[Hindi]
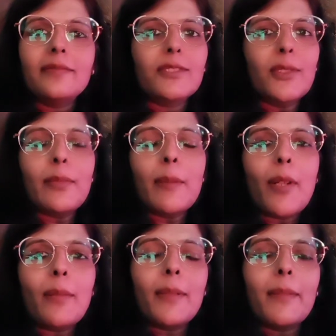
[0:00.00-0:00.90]
कुछ भी
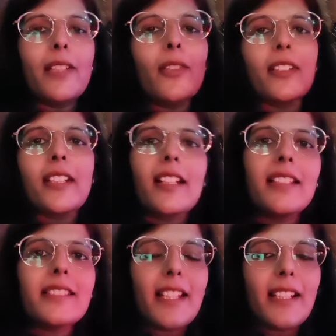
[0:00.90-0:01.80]
प्रॉब्लम नहीं डॉक्टर ने कहा
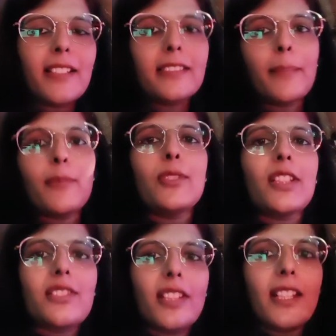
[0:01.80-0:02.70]
सारा सब कुछ
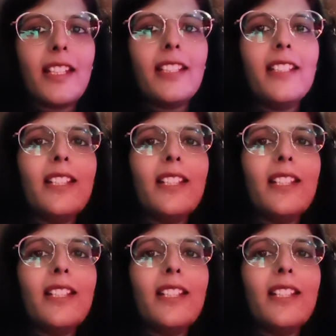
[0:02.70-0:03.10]
अच्छा है